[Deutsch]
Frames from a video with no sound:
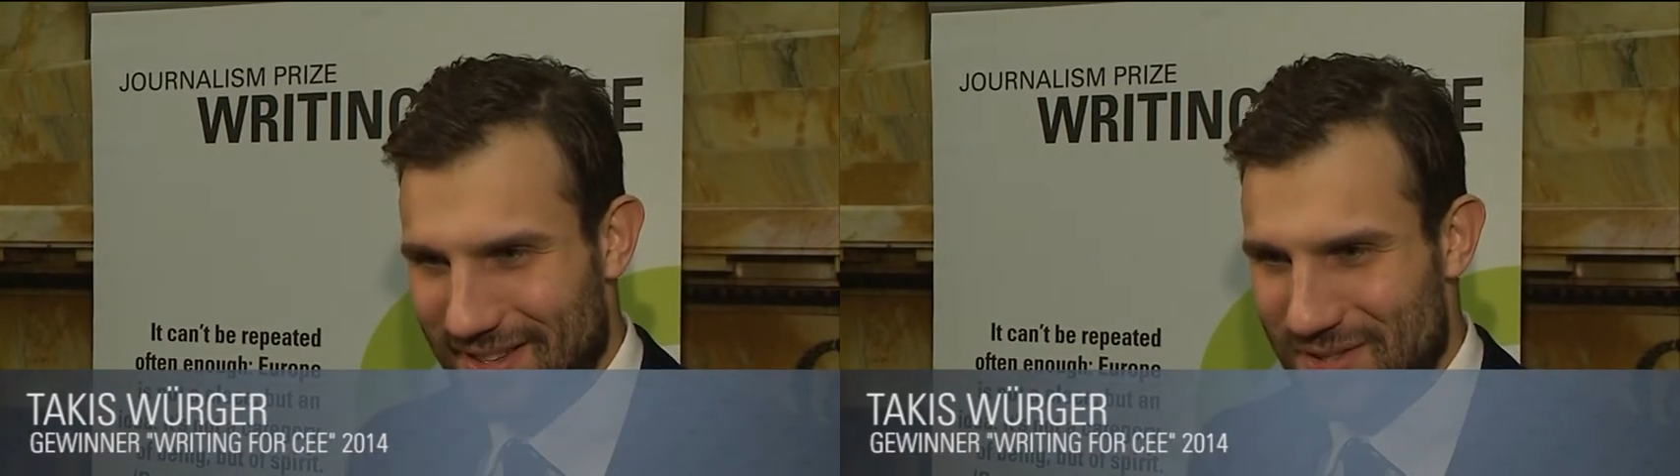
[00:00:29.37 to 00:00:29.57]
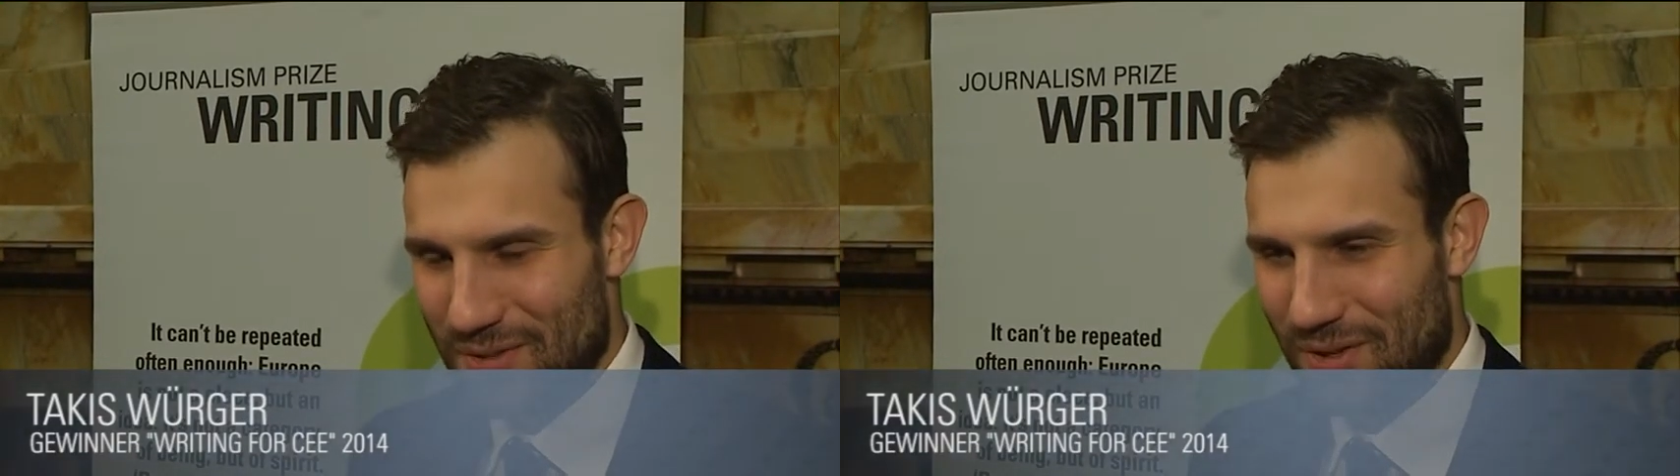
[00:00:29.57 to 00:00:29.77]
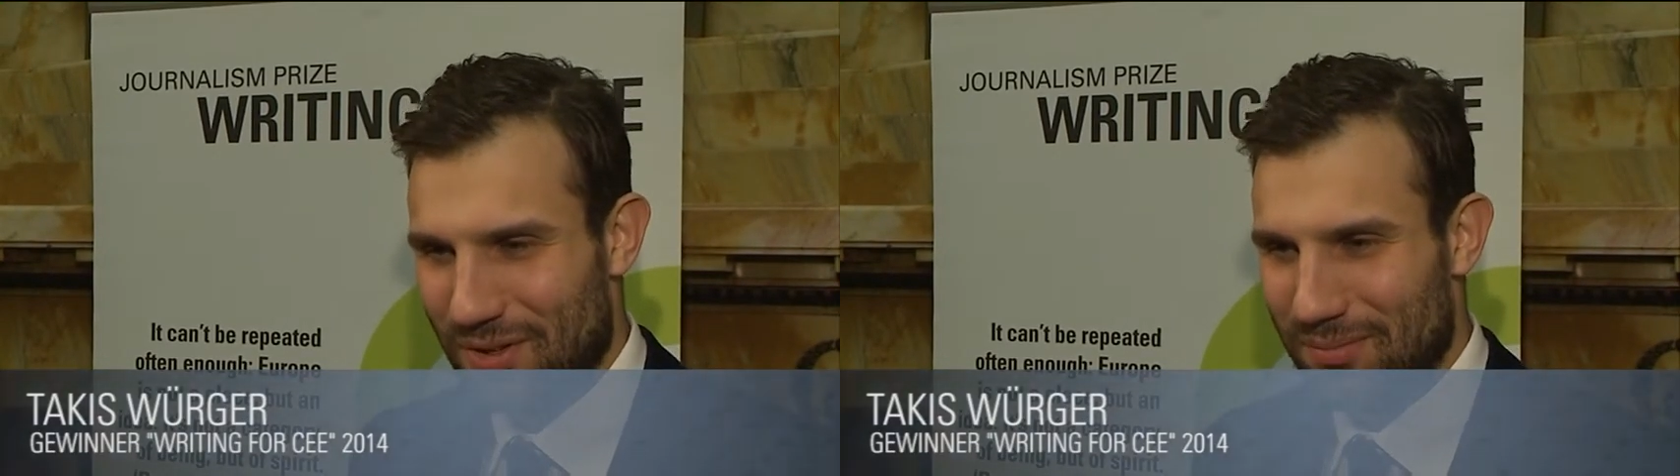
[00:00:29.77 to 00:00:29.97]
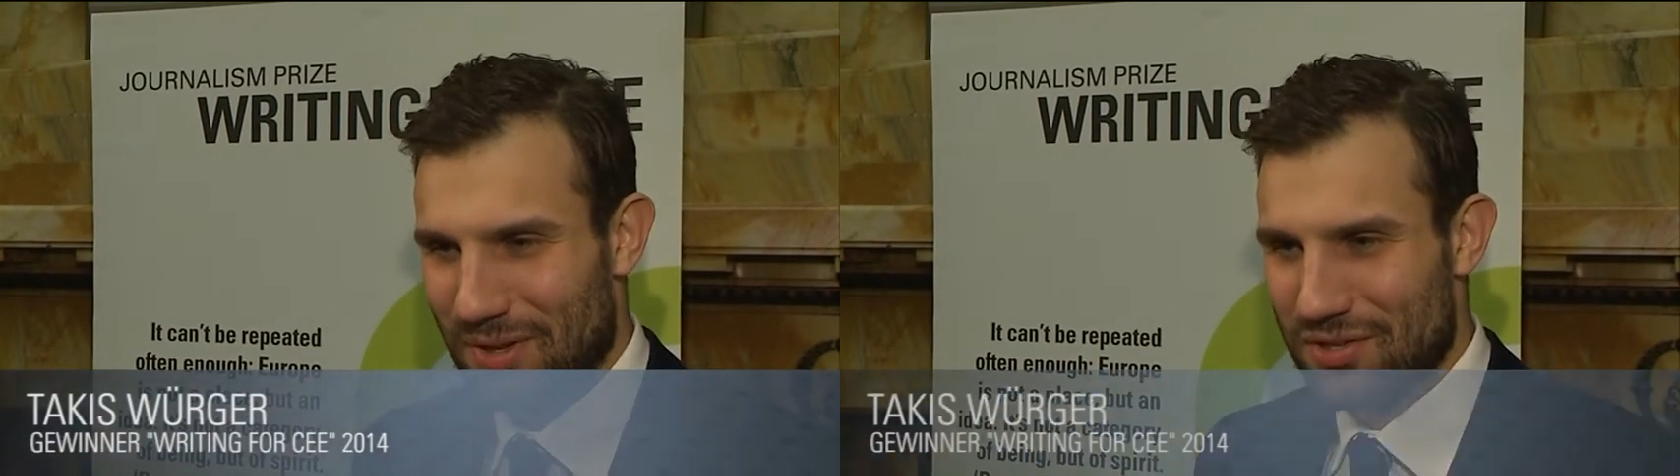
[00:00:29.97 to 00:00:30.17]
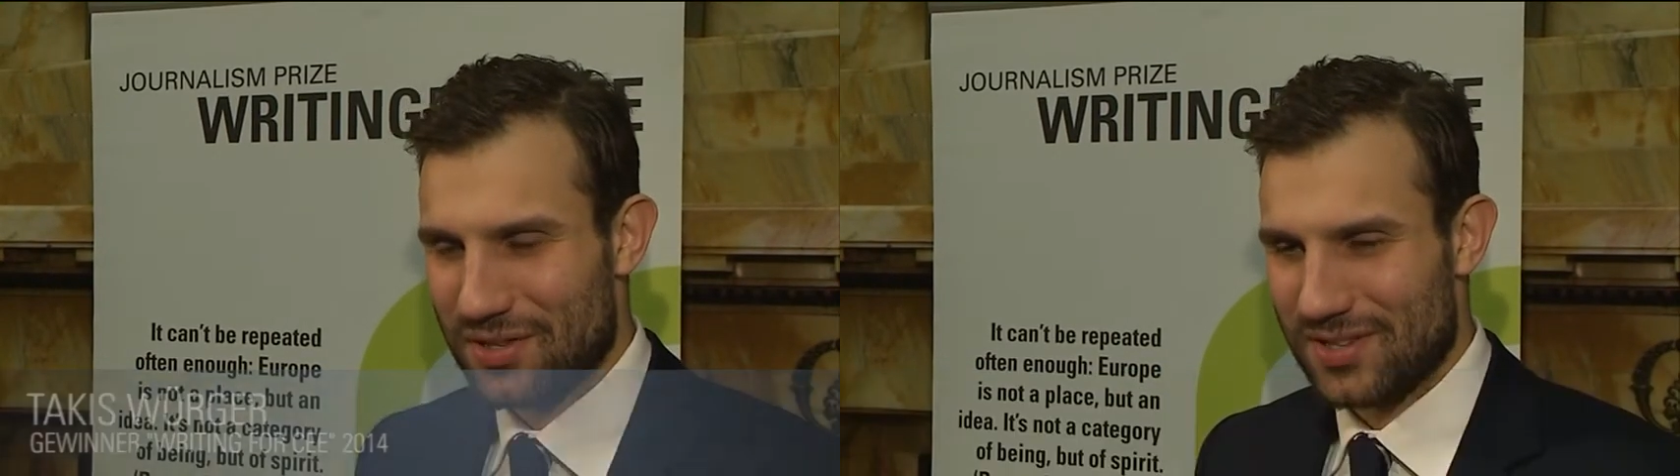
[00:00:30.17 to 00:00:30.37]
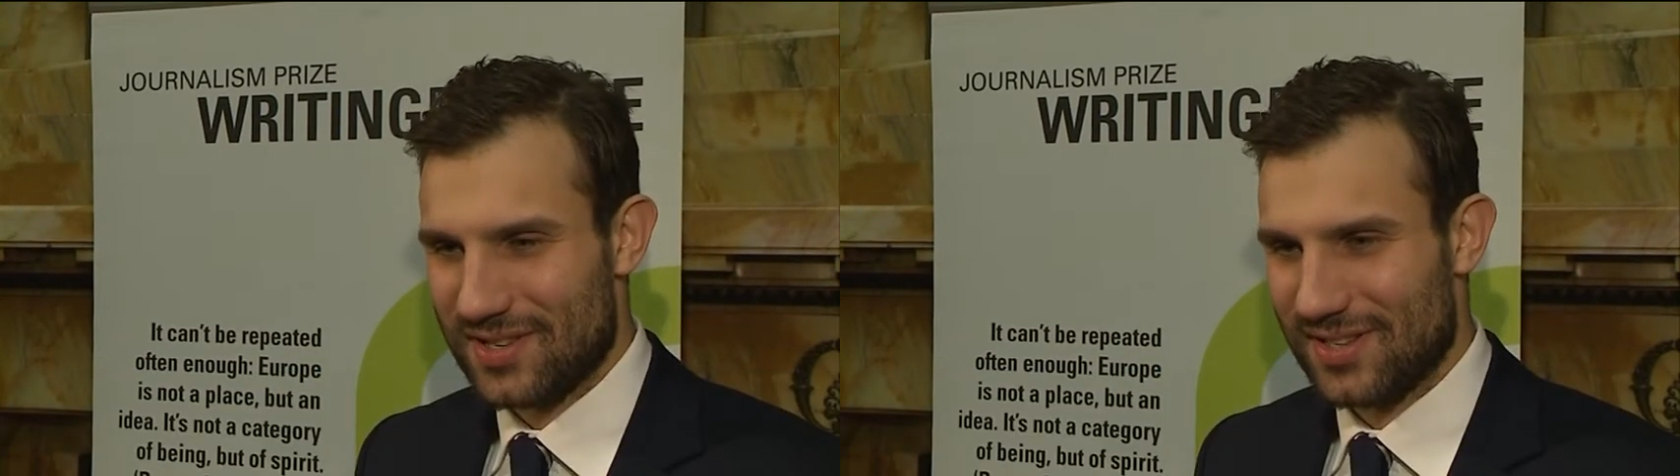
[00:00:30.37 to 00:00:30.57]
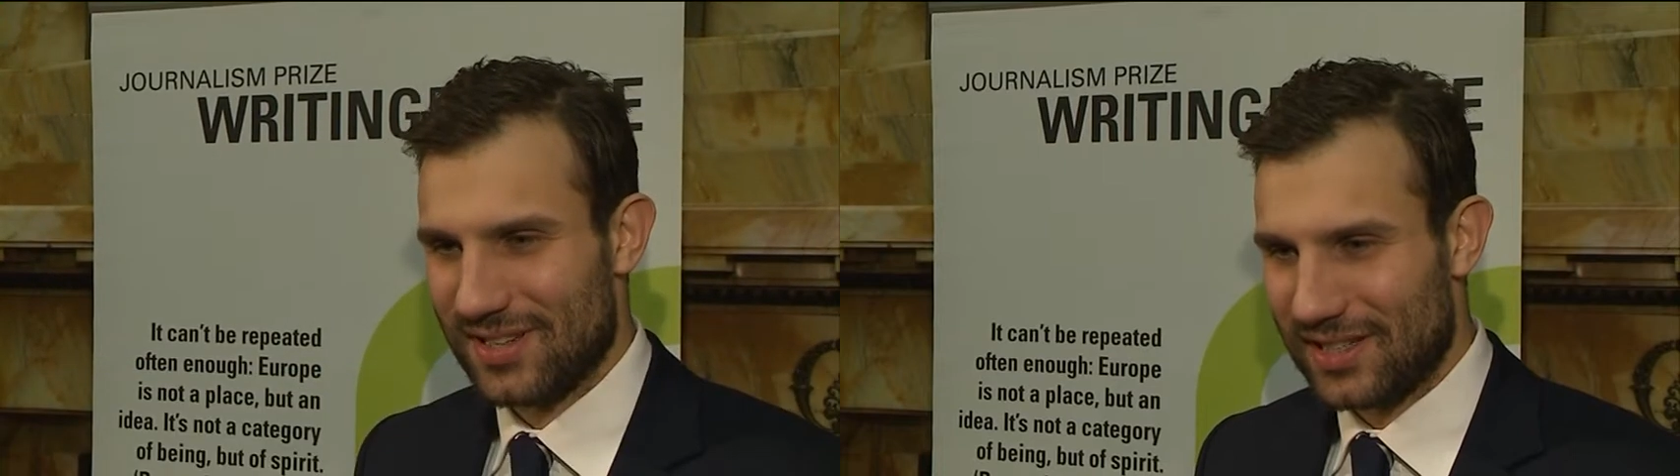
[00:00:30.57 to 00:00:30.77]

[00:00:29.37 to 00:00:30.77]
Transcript: dass dort Menschen diese